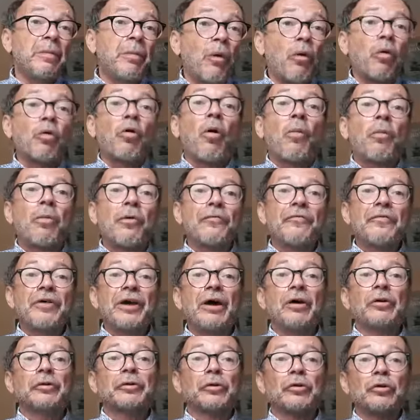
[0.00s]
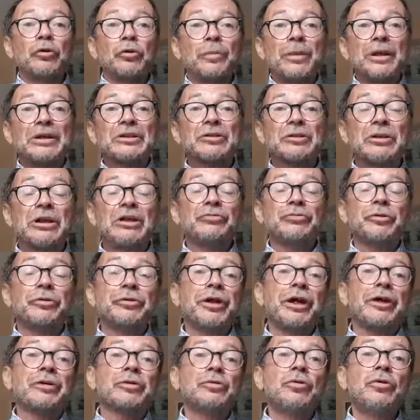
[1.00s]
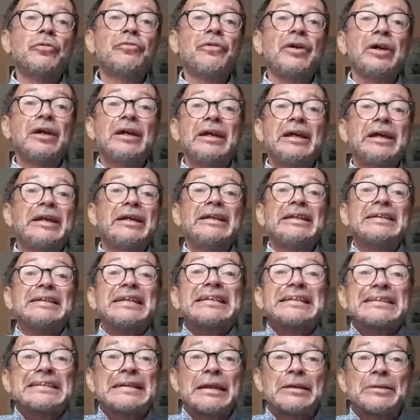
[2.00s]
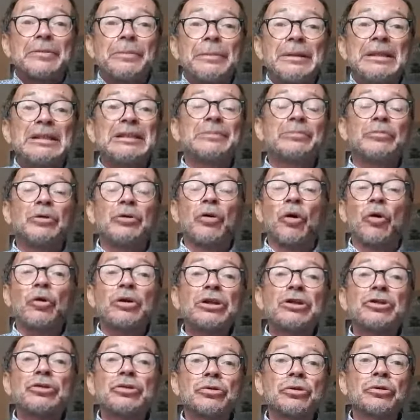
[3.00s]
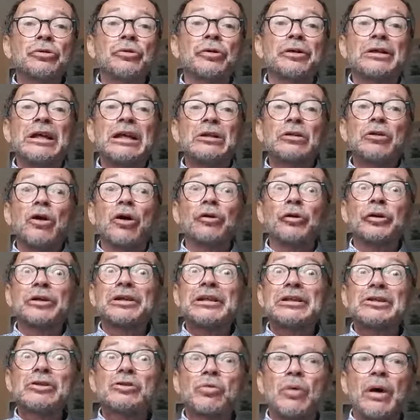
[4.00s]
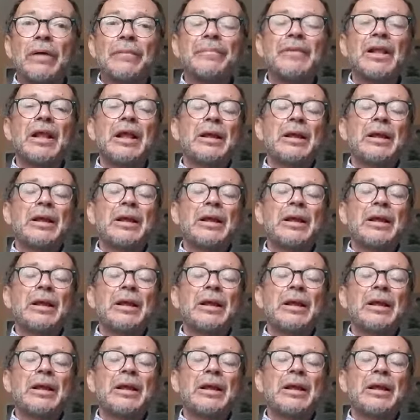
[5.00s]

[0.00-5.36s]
ponts qu'on peut faire entre le personnage de Tartuffe et les extrémismes religieux de quelque ordre qu'il soit.